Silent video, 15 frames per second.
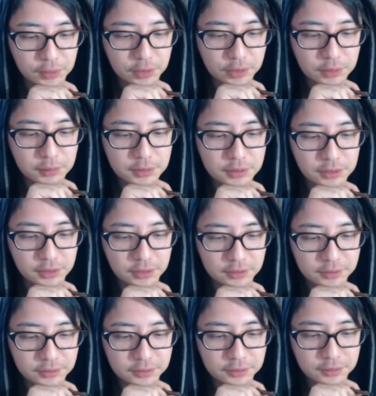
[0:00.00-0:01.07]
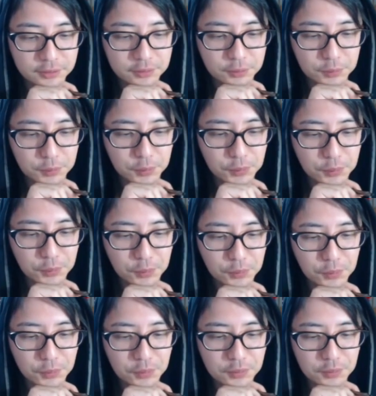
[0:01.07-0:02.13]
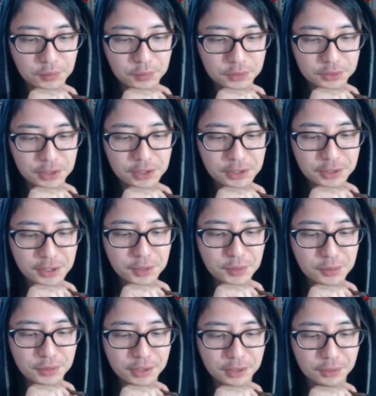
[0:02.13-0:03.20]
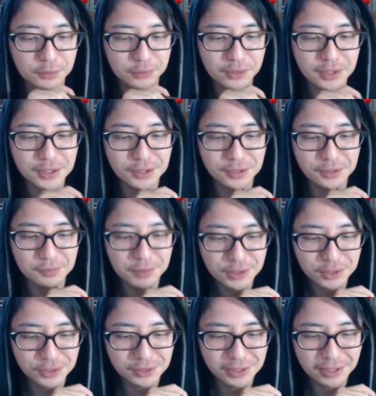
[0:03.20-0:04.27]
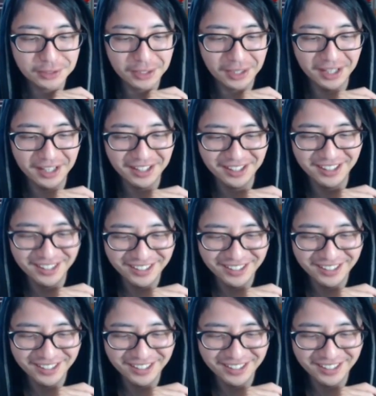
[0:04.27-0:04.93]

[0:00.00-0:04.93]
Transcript: さあ、アダマンさん。おおおお、全体攻撃を3つ入れて。